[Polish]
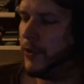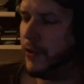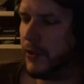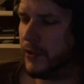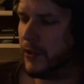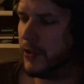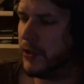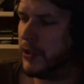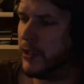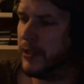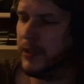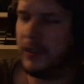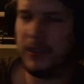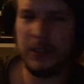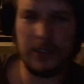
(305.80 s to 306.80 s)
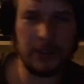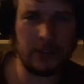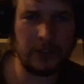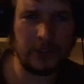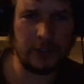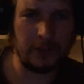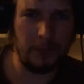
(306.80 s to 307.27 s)
to jest to, że ten cydr jest
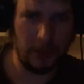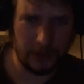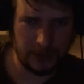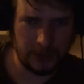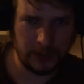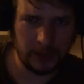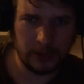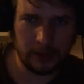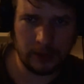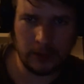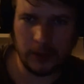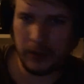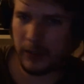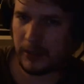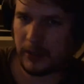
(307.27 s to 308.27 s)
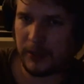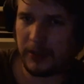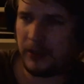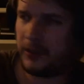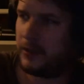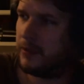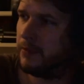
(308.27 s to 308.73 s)
dosyć mocny, e, jak na
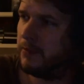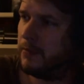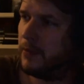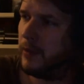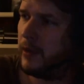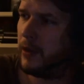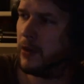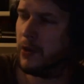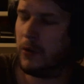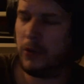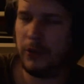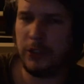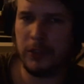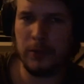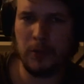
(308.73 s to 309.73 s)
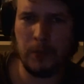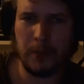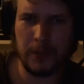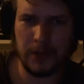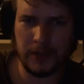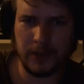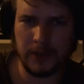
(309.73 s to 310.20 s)
cydr, ma około
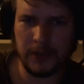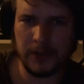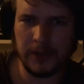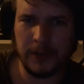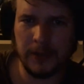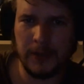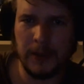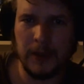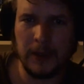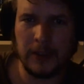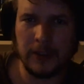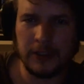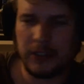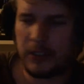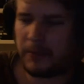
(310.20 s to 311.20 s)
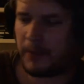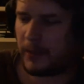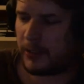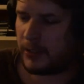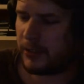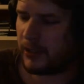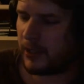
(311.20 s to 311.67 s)
7%, czyli jest
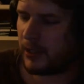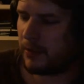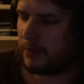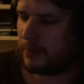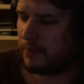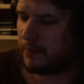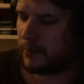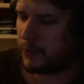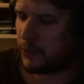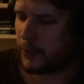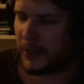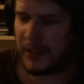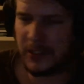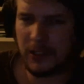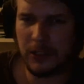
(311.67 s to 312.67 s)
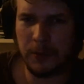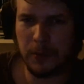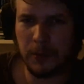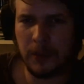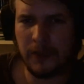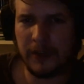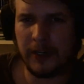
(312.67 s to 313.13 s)
bardziej takim studenckim
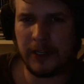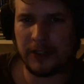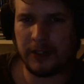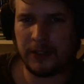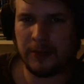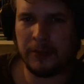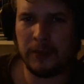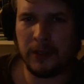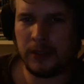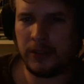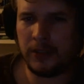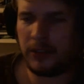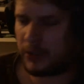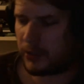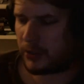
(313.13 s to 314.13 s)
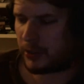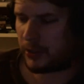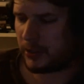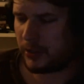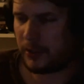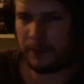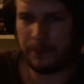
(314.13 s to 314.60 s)
sponiewieraczem, e, niż
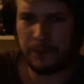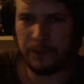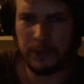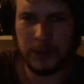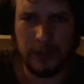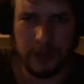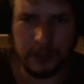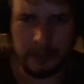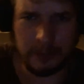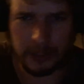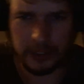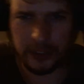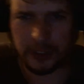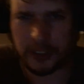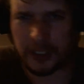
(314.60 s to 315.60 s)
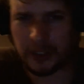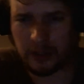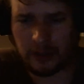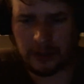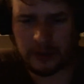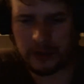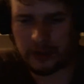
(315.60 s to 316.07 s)
czymś, czym można się
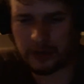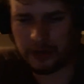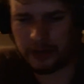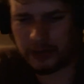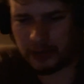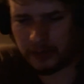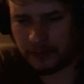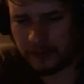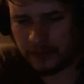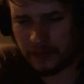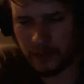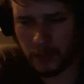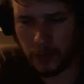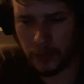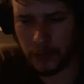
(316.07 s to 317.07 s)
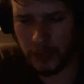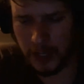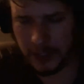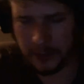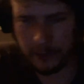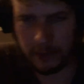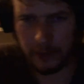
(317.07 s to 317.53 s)
delektować z rodziną w
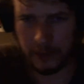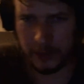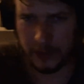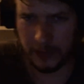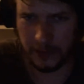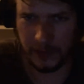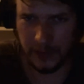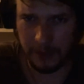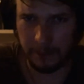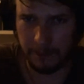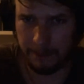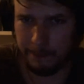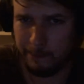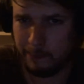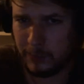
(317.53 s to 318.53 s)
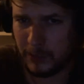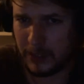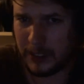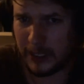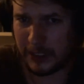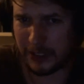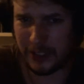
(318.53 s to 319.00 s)
kulturalnym towarzystwie.
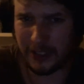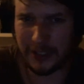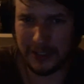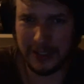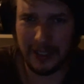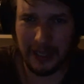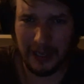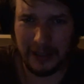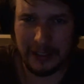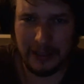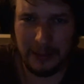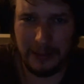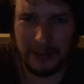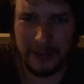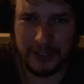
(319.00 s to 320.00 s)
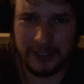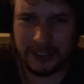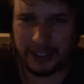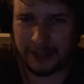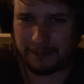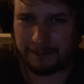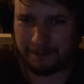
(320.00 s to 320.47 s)
Raczej jest tak, jak sami widzicie,